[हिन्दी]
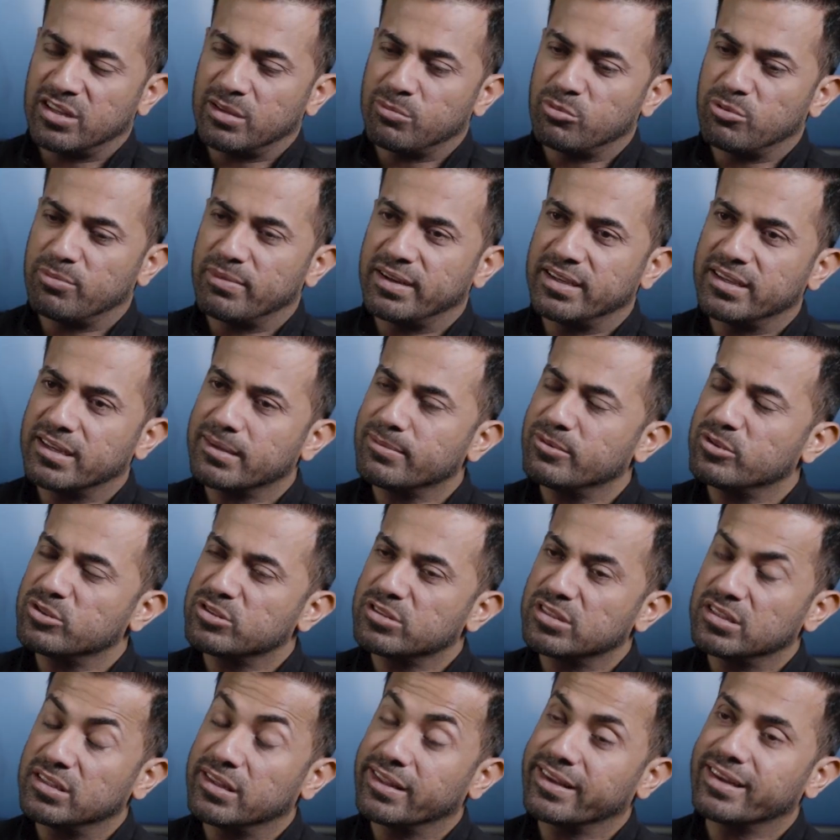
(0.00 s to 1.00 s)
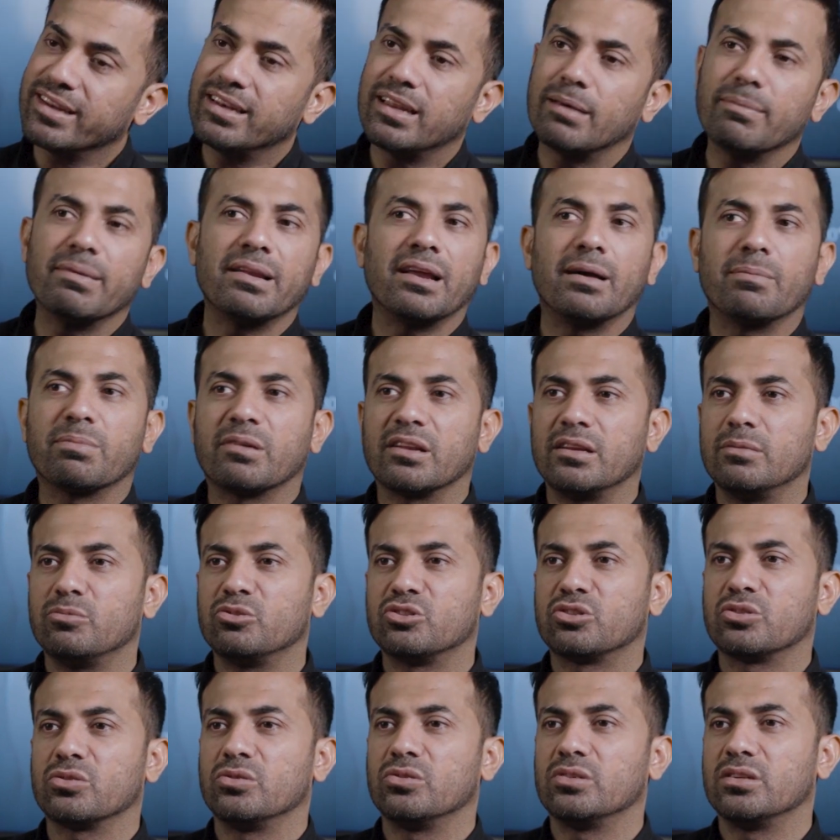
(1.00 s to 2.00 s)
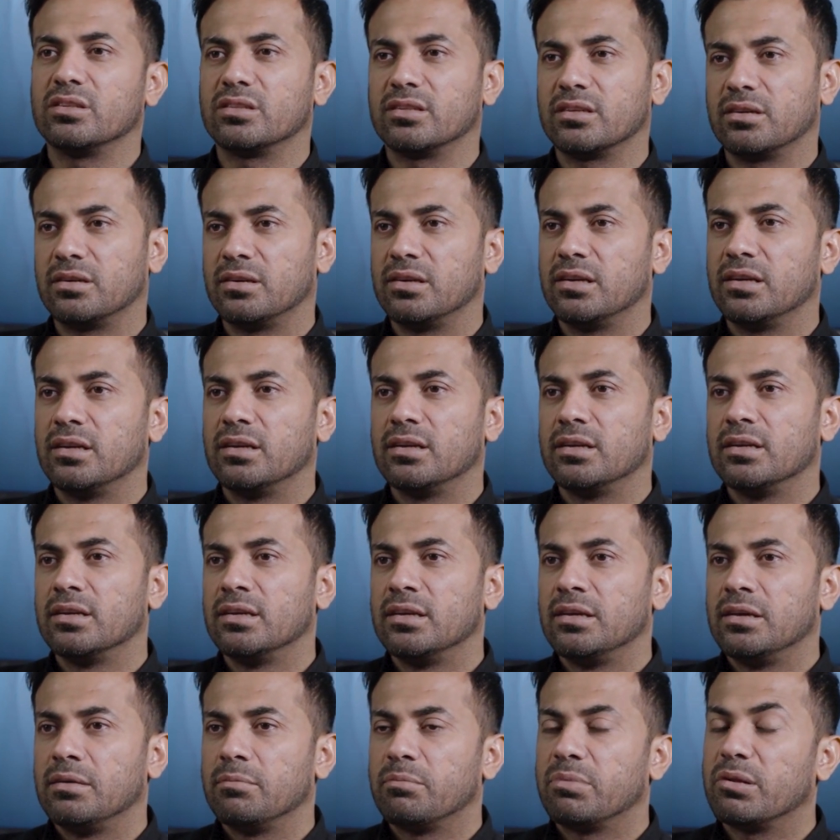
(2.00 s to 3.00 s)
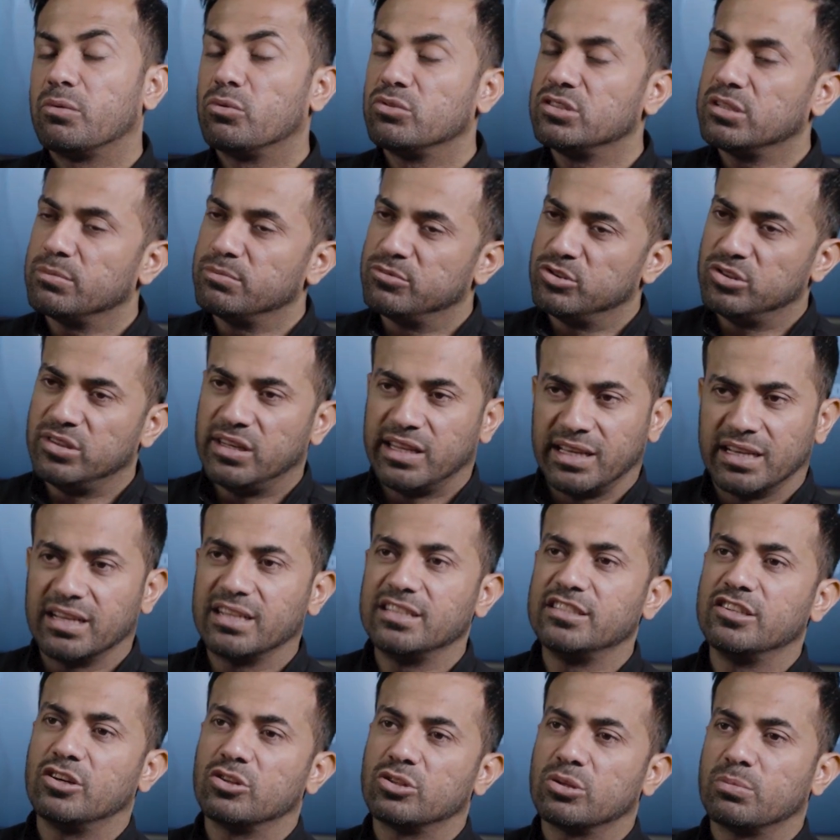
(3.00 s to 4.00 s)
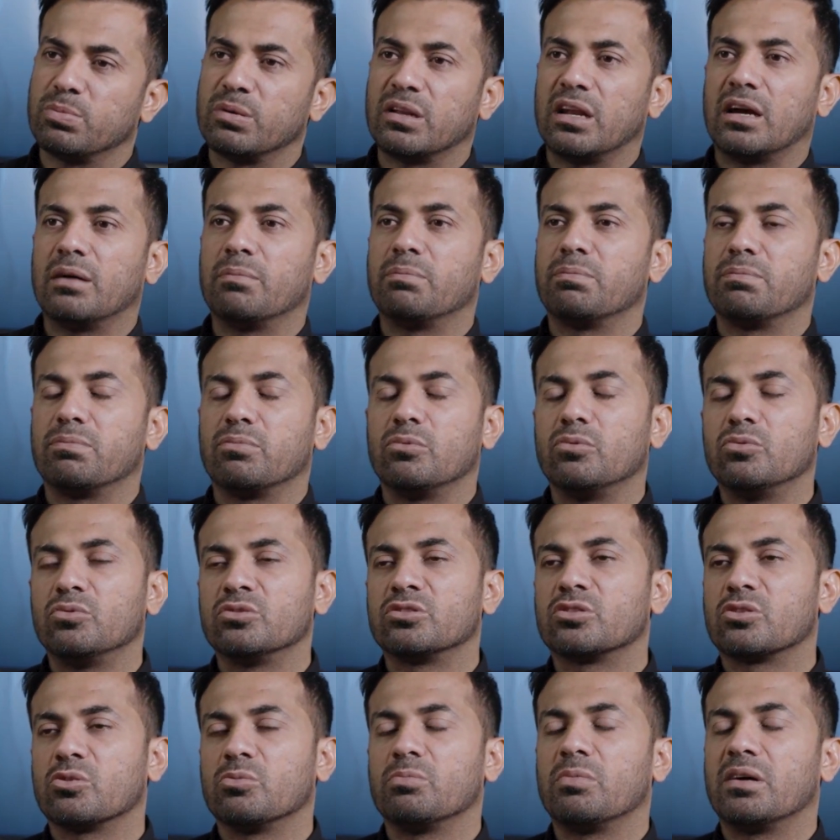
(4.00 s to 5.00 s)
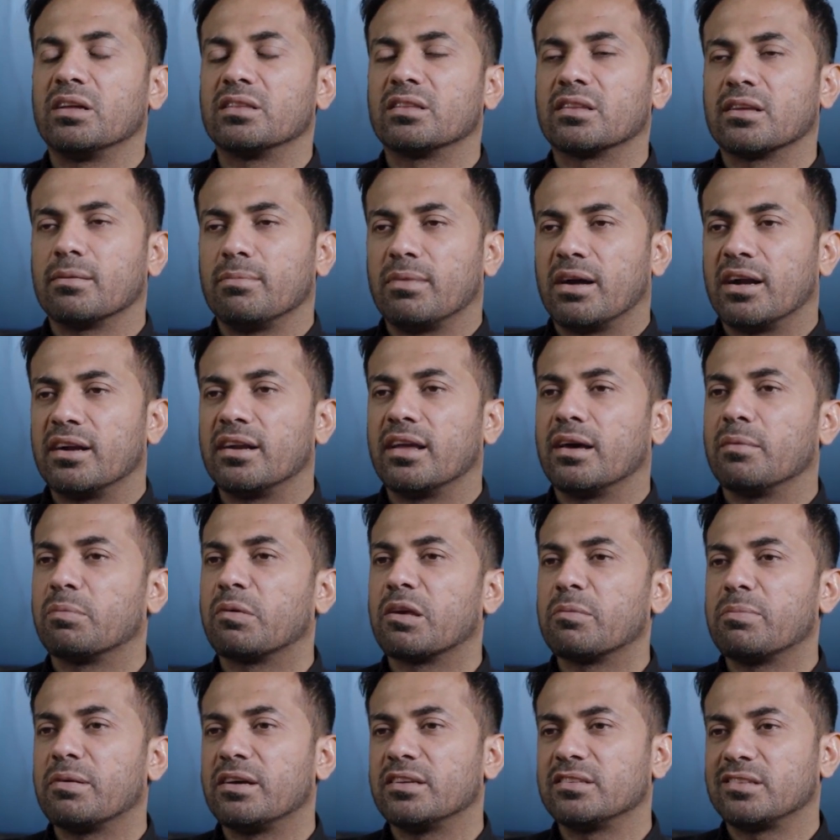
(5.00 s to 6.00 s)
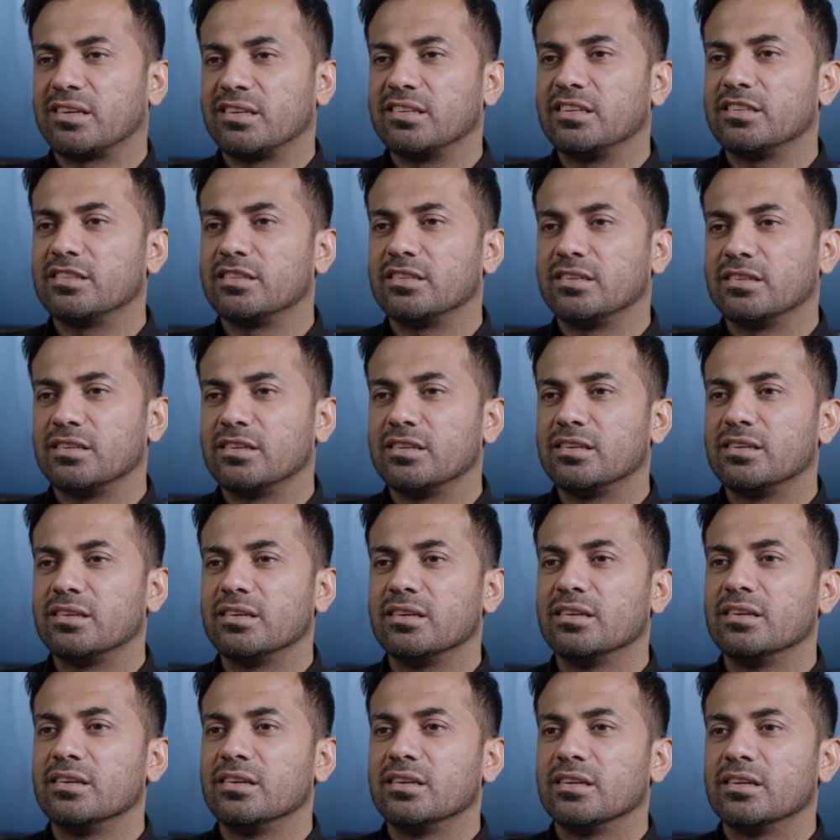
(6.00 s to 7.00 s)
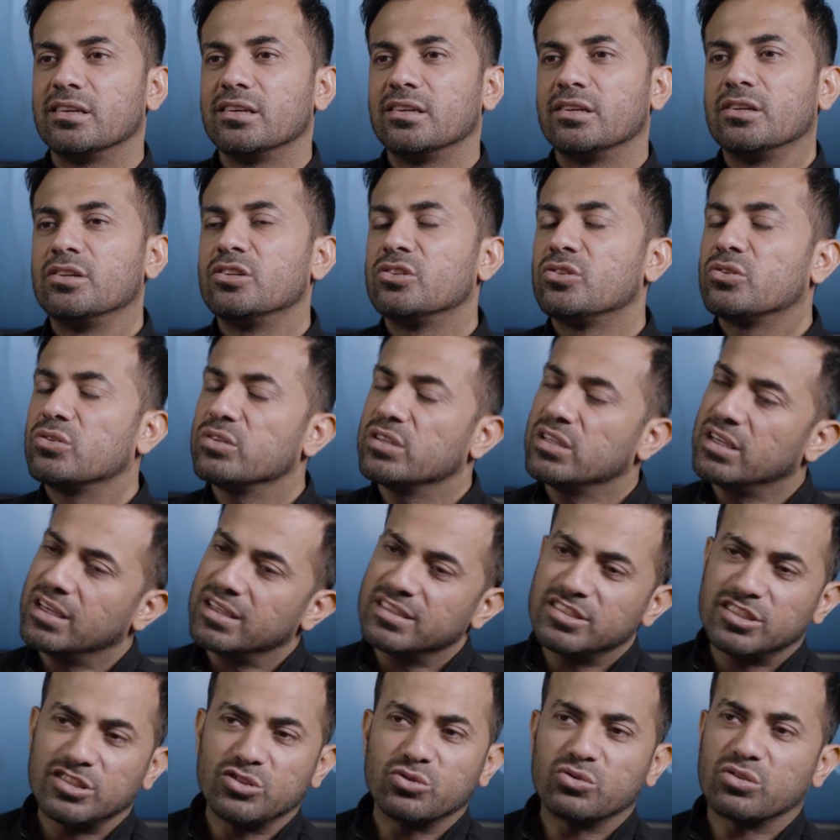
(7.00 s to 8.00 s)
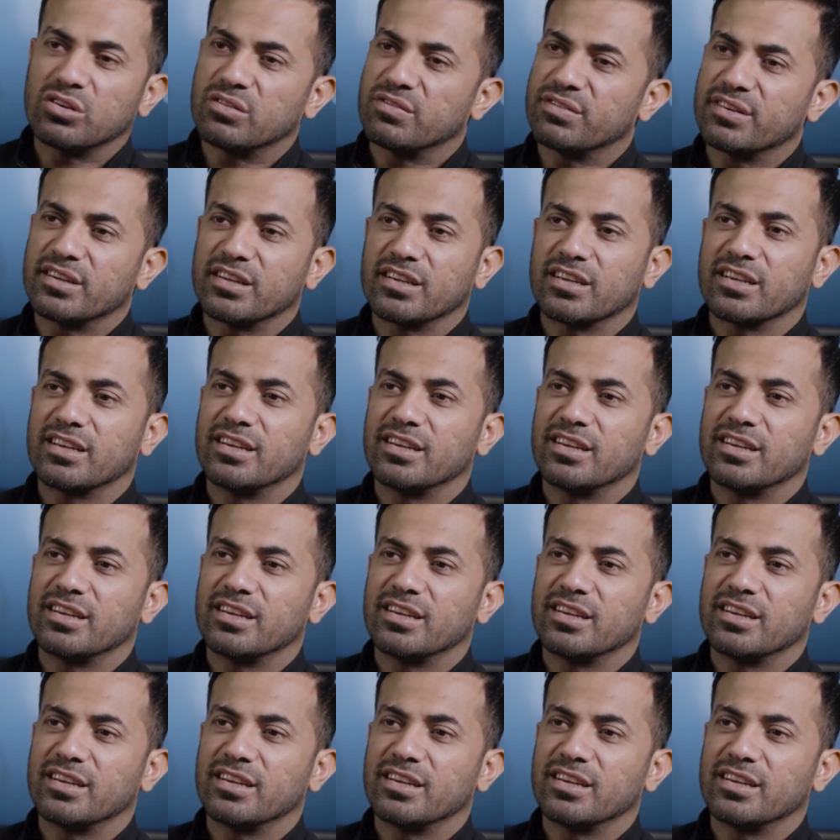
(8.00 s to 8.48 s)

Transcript: या मोमेंटम है उससे निकलना फिर आपके लिए मुश्किल हो जाता है फिर वो जब निकल जाओ तो फिर आप उसके बाद कमांड आपके पास आ जाती है हम्म। तो ये चीज़ों का फ़र्क